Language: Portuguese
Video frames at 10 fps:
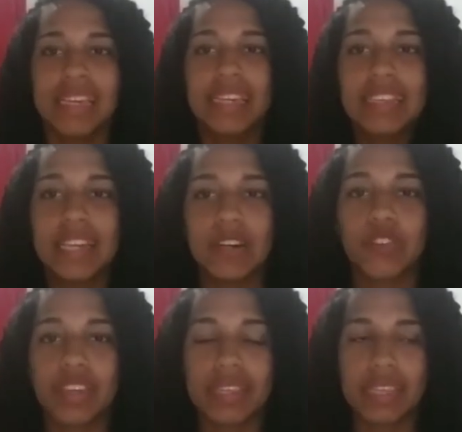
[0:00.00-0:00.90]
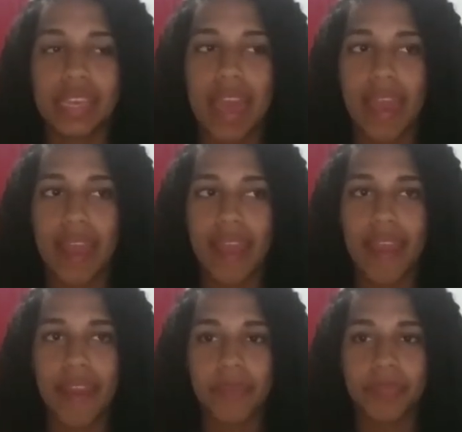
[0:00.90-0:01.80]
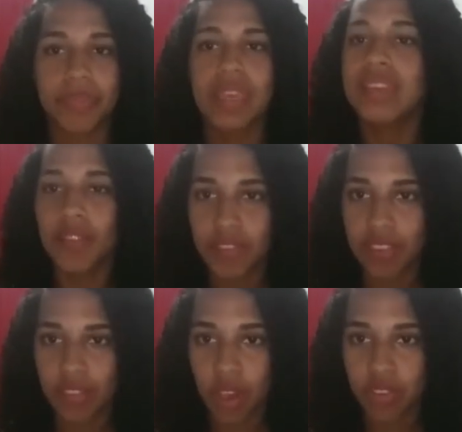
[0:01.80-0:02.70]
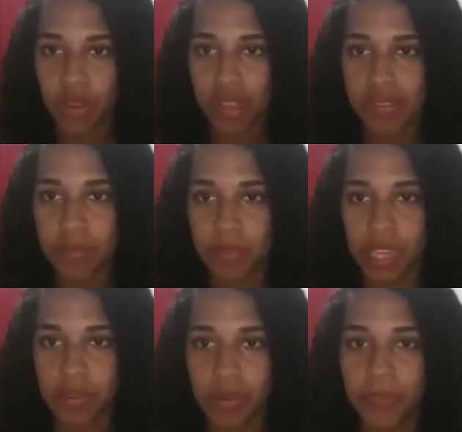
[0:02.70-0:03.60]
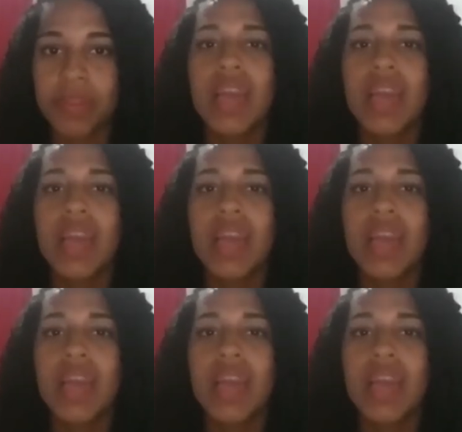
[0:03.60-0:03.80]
Então, gente, é... se vocês gostou desse vídeo,